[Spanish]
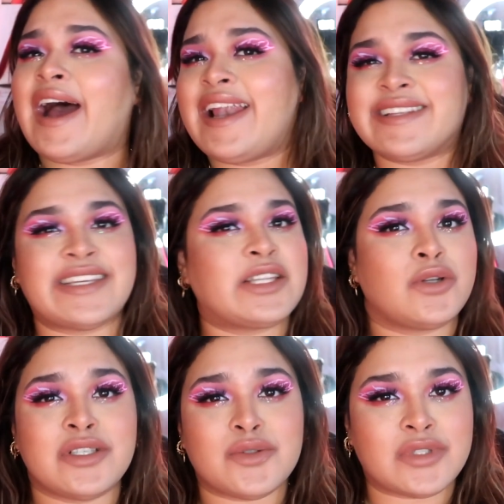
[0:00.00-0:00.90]
a las que
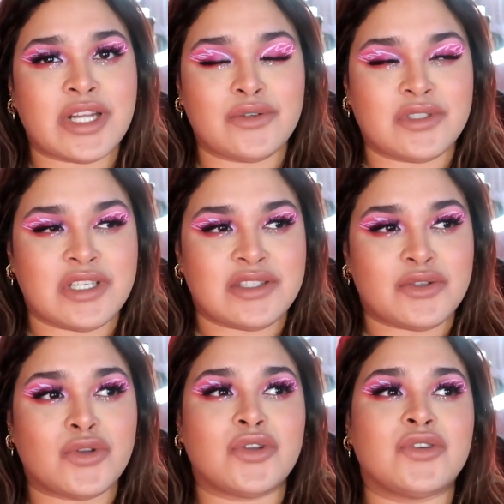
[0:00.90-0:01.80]
no les gustan los
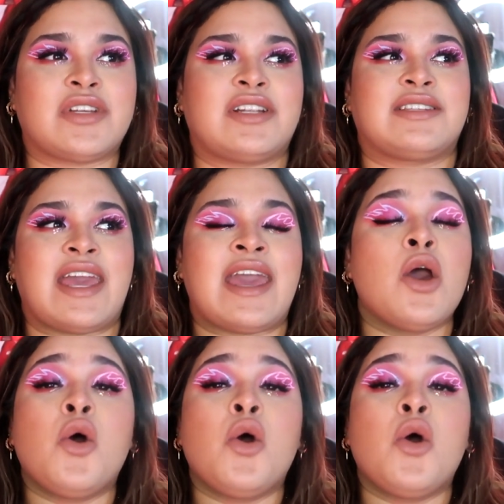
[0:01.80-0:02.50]
jeans rotos, a las que